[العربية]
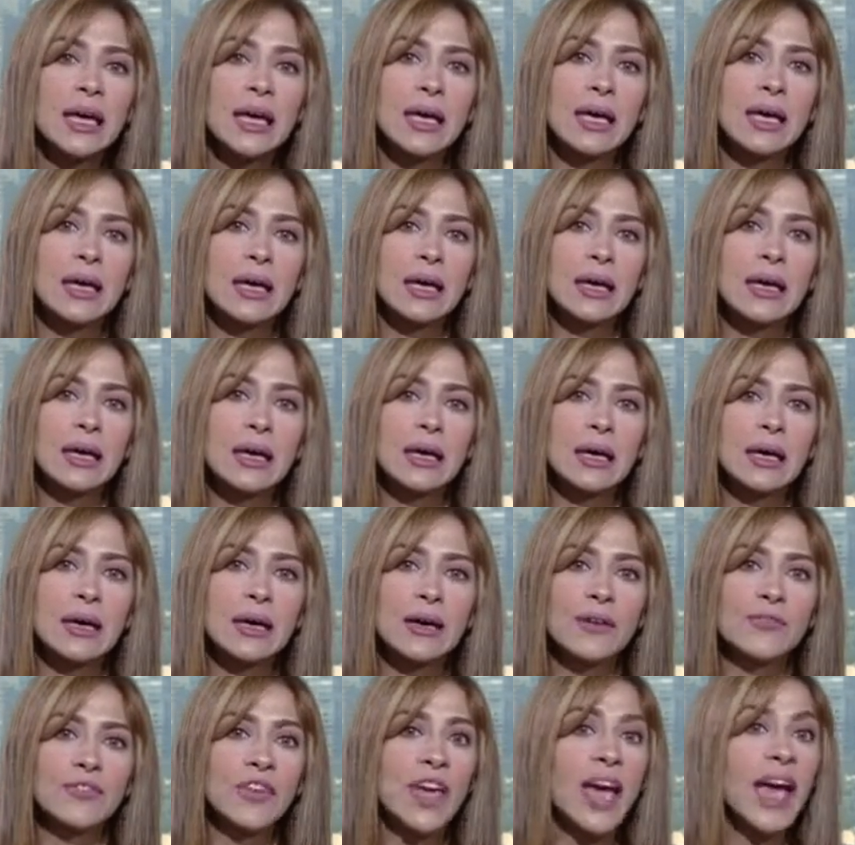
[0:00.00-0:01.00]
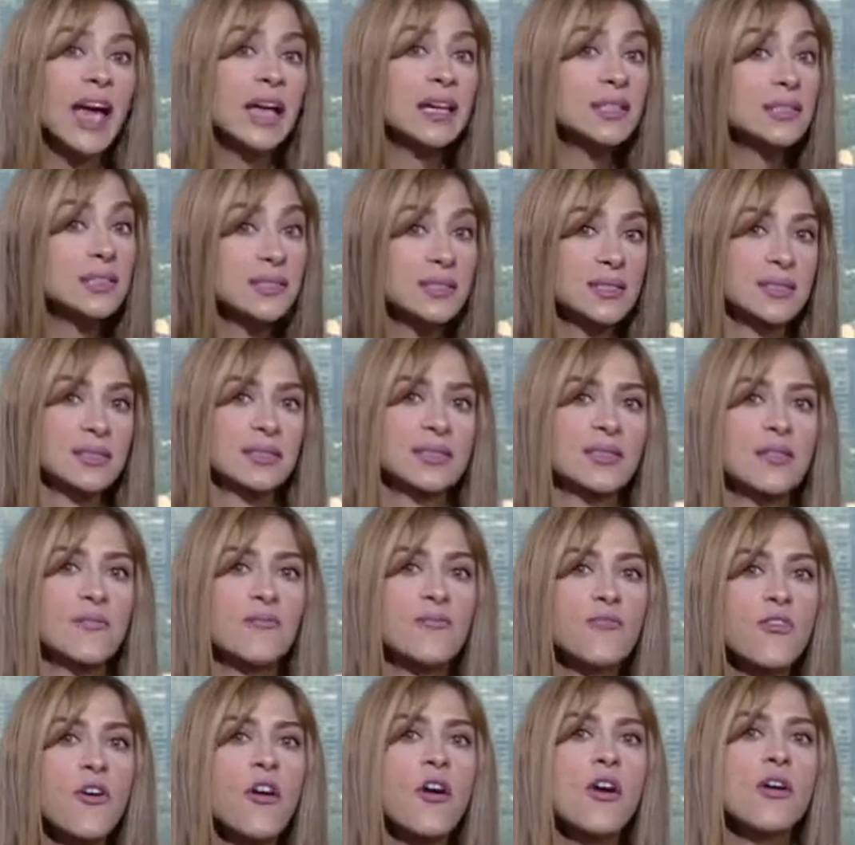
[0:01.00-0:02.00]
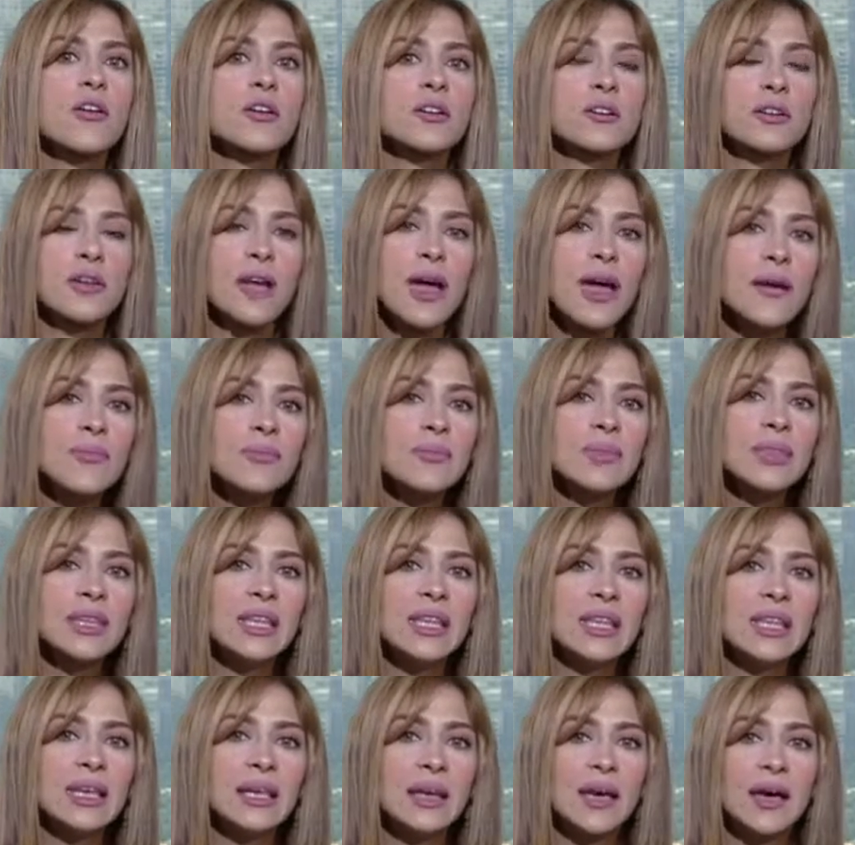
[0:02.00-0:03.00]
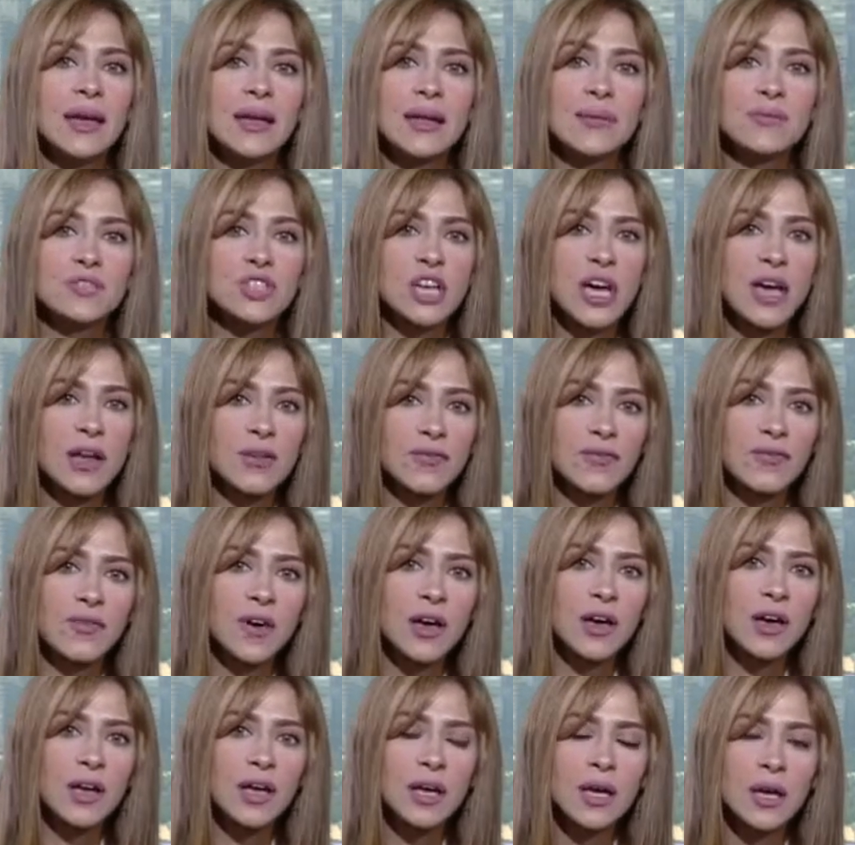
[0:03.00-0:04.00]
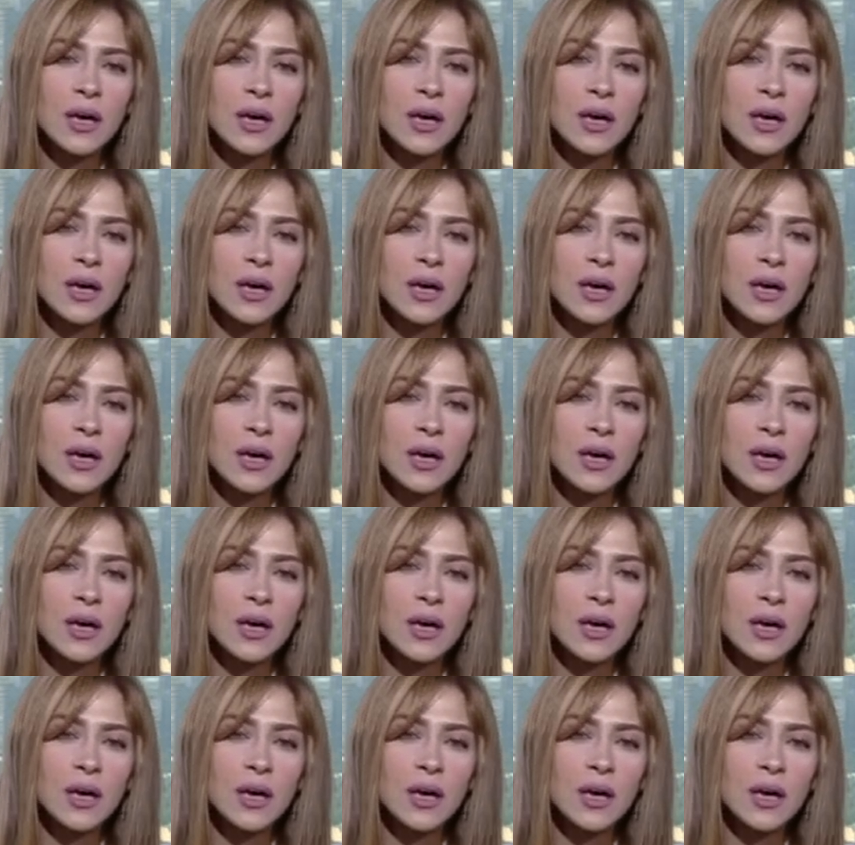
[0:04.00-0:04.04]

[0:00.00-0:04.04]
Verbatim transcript: آه، في حاله استنفار امني انا مش عارفه